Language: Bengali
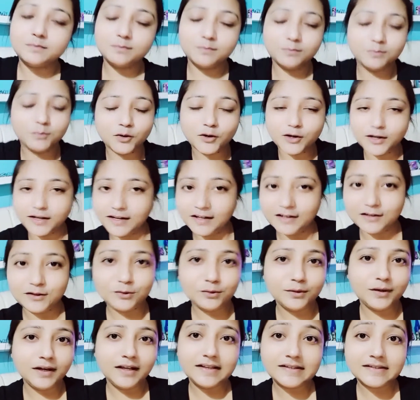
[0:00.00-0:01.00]
বরের হাতেও
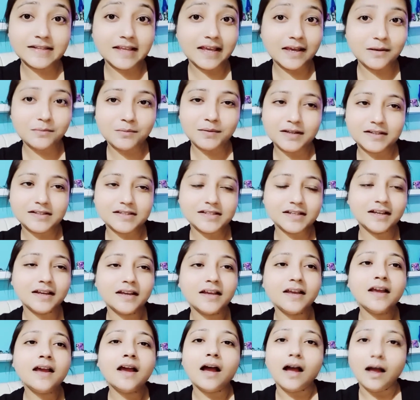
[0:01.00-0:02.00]
ঠিক সেম আছে
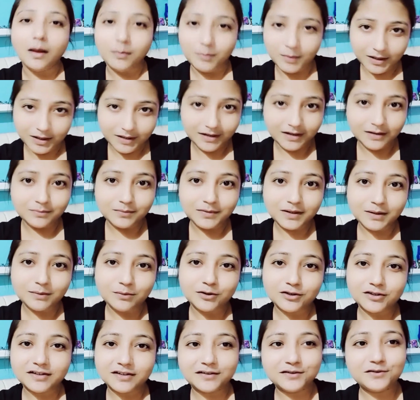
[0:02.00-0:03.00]
আমার নামটা
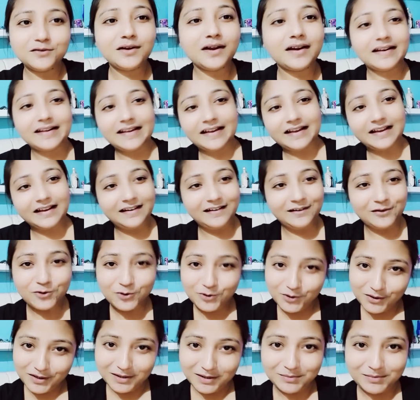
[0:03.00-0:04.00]
বসানো আর এখানে ওর
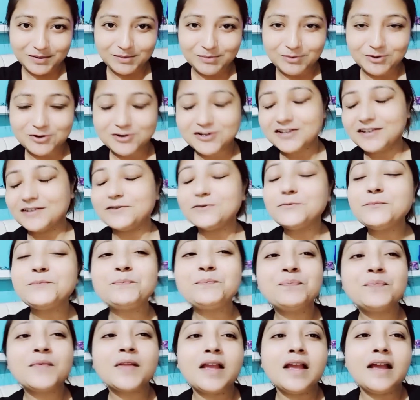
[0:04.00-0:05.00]
নামটা বসানো
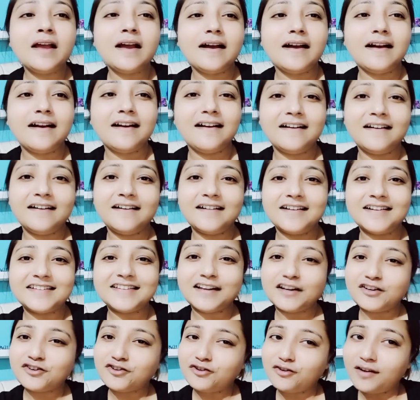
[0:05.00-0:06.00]
আর তার
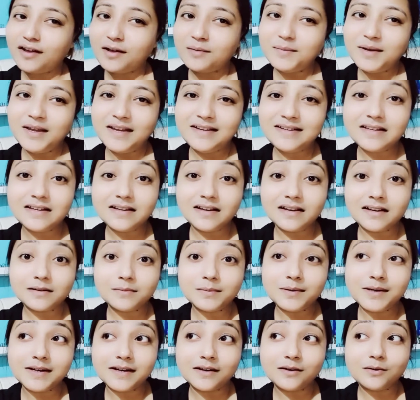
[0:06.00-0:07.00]
সঙ্গে আমি এই টিঙ্কার
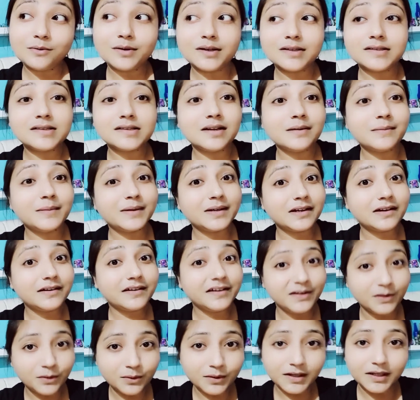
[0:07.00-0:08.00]
বেলটা করেছিলাম এটা
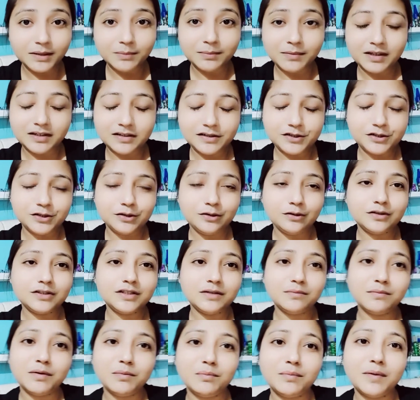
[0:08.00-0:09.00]
রিওর ডিমান্ড ছিল যে
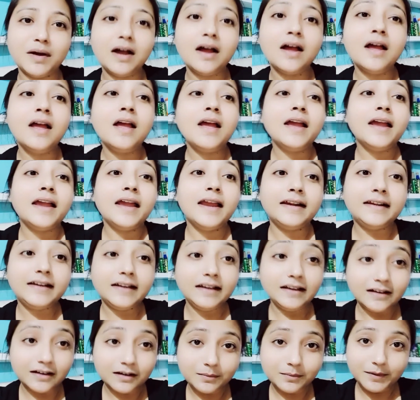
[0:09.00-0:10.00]
মাম্মা এই
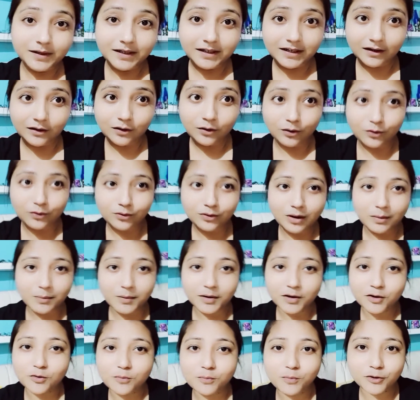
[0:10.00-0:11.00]
টিঙ্কার বেলটা করো আমার
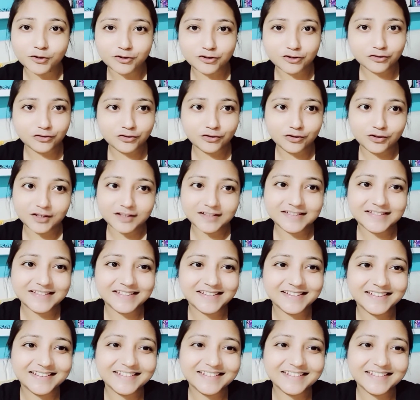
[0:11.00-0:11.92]
খুব পছন্দ হয়েছে